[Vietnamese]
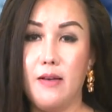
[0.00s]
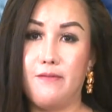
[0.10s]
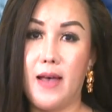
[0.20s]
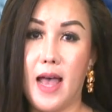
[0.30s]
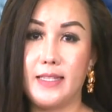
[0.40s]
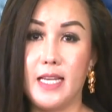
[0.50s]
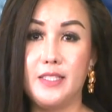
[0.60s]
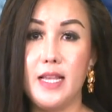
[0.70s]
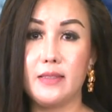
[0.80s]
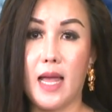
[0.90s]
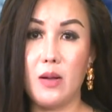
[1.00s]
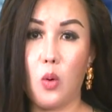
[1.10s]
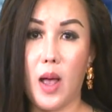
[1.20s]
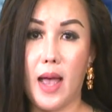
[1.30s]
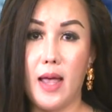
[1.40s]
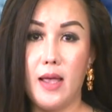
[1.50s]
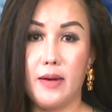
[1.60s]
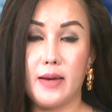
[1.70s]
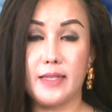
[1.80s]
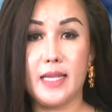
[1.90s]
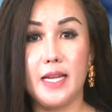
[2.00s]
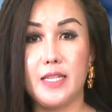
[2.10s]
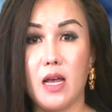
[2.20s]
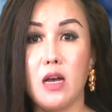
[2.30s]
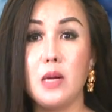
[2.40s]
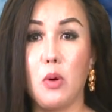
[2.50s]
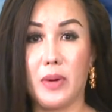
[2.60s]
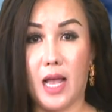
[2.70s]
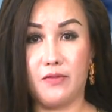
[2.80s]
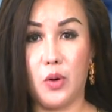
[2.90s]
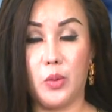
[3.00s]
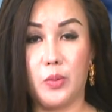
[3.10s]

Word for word: và chỉ riêng tháng qua đã xảy ra hơn 1.000 vụ.